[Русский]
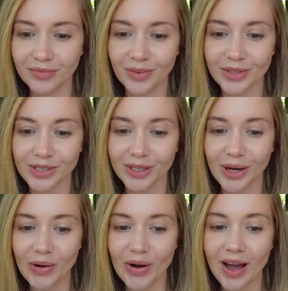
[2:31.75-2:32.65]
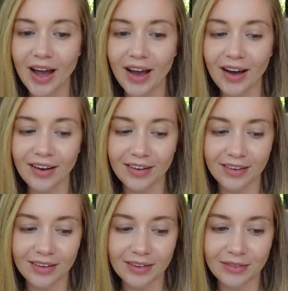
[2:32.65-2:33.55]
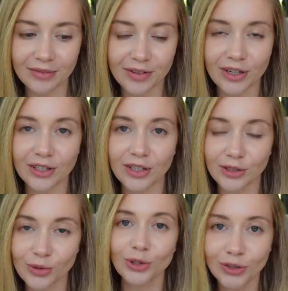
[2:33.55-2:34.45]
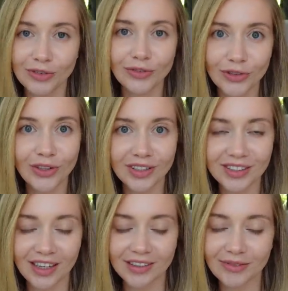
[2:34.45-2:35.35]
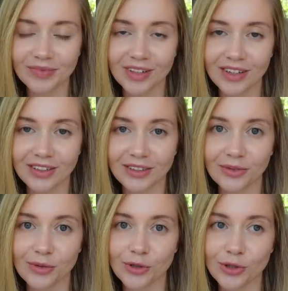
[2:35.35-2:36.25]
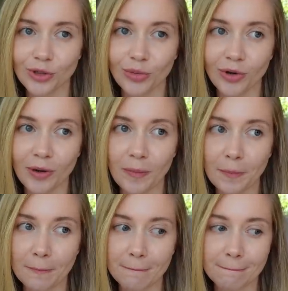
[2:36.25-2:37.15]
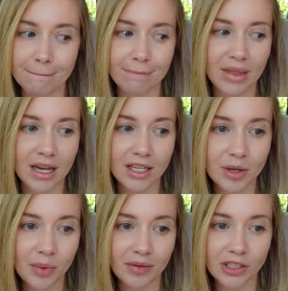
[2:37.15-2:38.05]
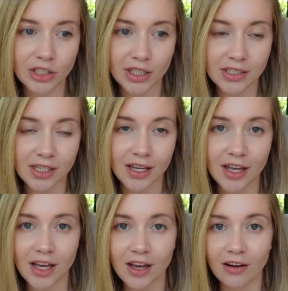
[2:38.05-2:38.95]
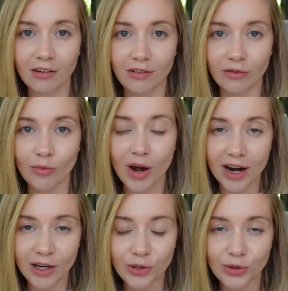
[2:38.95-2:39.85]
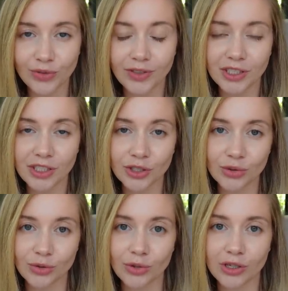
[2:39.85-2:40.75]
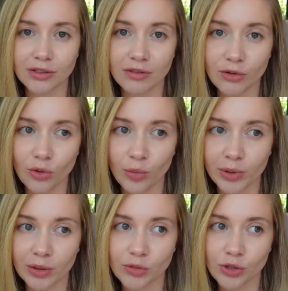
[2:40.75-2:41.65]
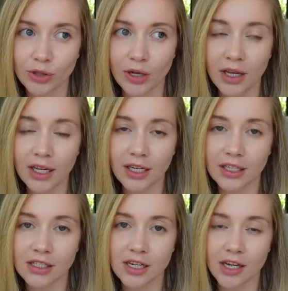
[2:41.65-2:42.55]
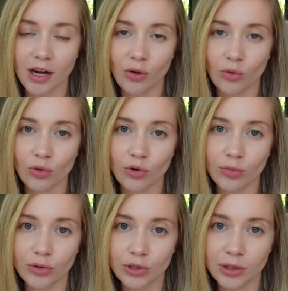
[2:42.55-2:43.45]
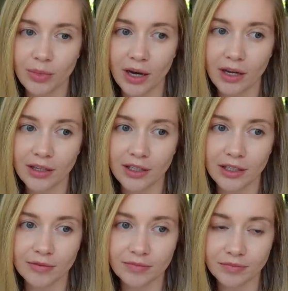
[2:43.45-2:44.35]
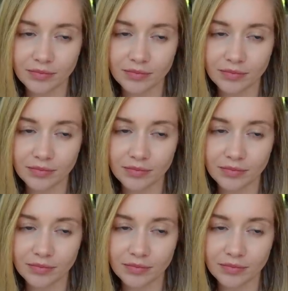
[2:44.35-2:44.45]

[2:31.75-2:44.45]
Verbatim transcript: начинаю откручивать все назад для того, чтобы не превращаться э, в моральную физическую развалюху, потому что если я угроблю себя и